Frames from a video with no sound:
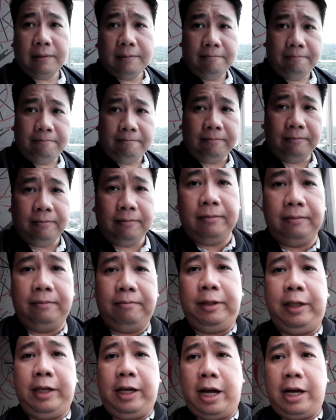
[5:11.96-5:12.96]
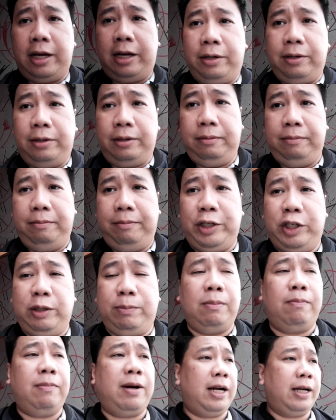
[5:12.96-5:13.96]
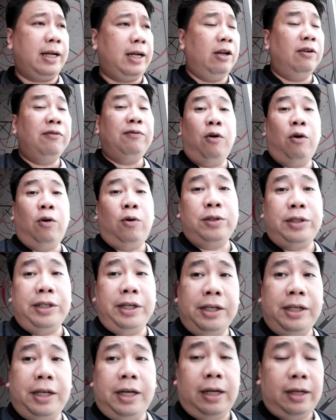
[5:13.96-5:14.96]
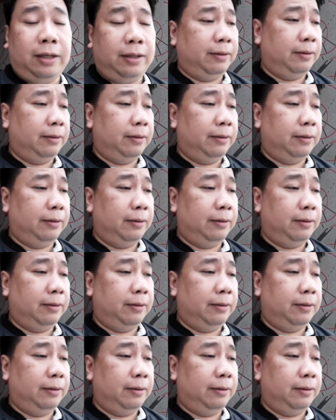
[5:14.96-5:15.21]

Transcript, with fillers: Hmm. Kaya ganun. Medyo babagal yung focusing niya.